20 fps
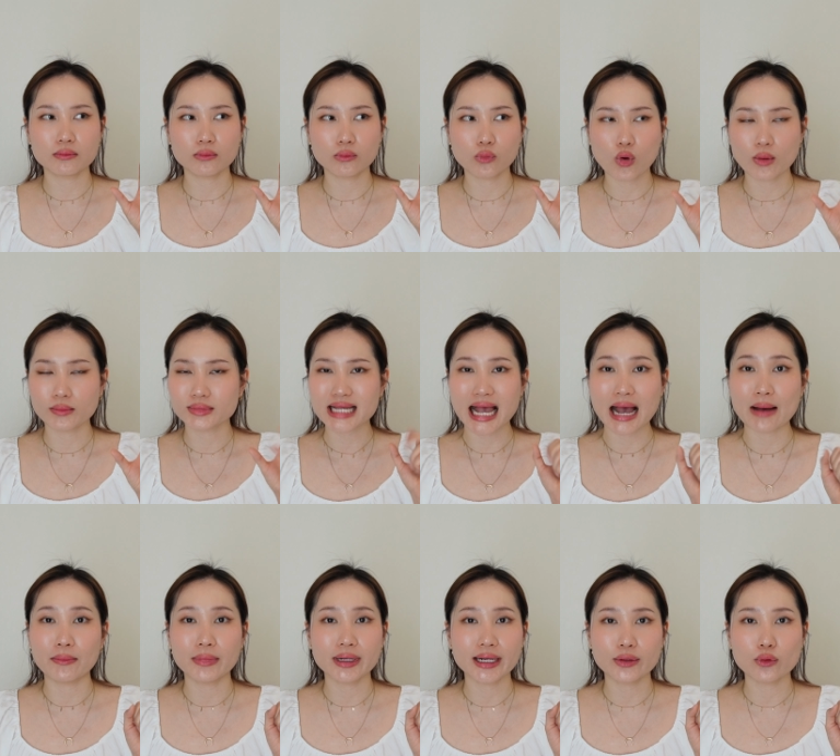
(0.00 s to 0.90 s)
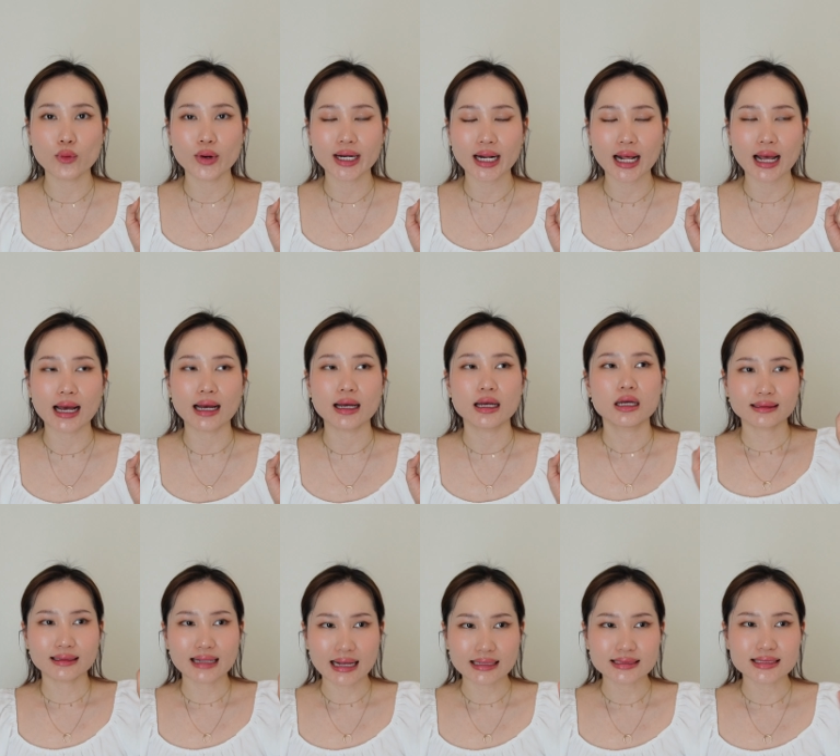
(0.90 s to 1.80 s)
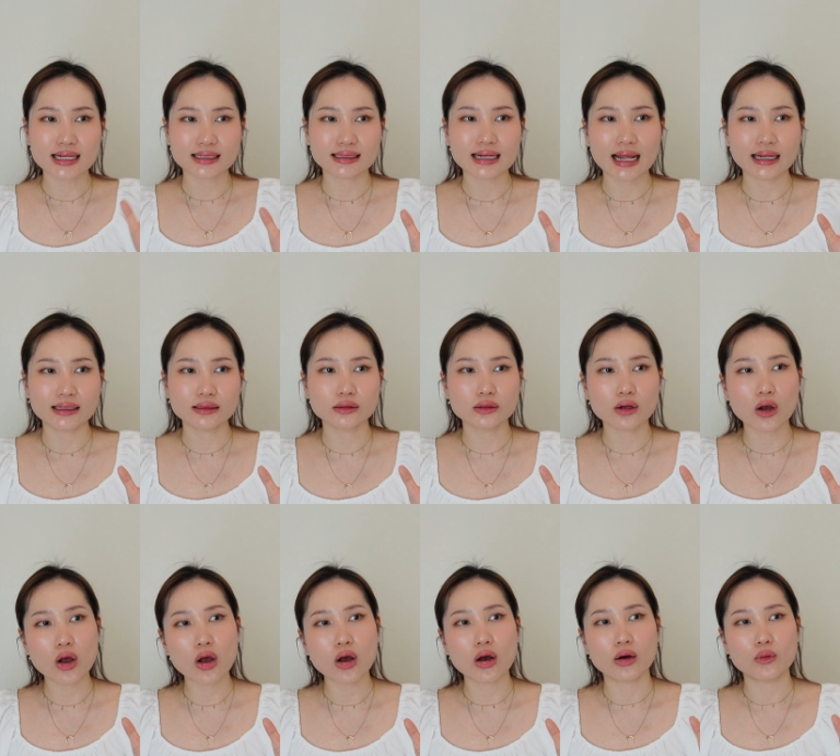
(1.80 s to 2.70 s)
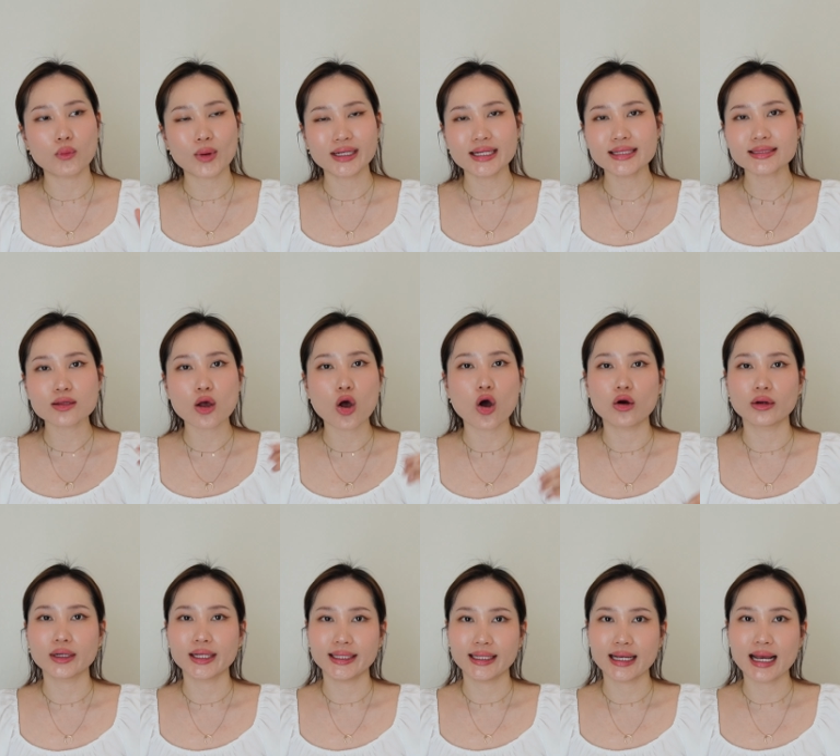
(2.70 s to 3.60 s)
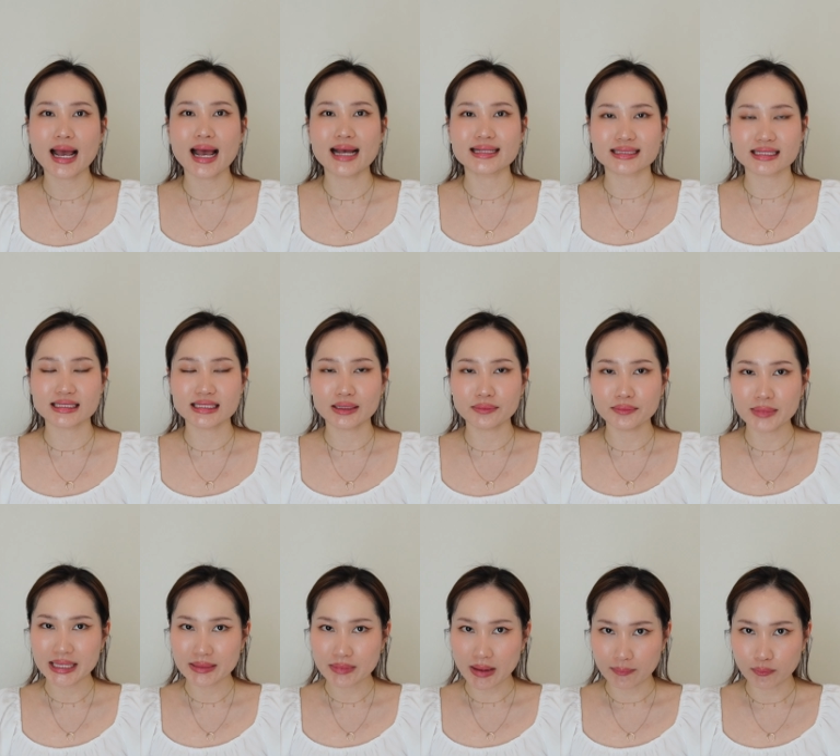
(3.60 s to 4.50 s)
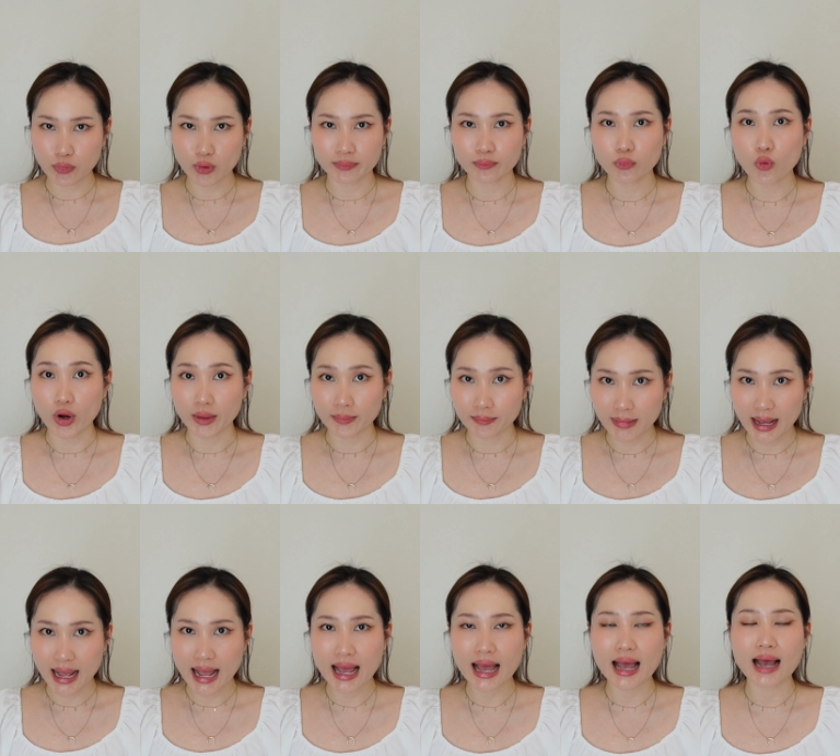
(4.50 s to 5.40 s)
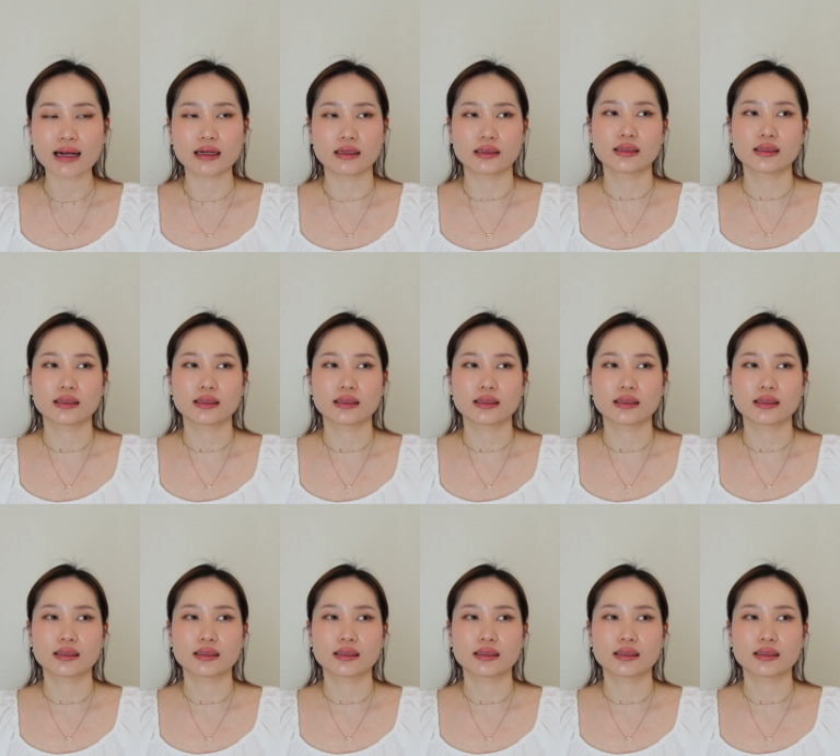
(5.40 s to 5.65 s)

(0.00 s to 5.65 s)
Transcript: บวมช้ำอะไรด้วยนะคะหลังจากนั้นก็วันที่สองอะไรเงี้ยอาจจะยังมีแบบปวดปวดบ้าง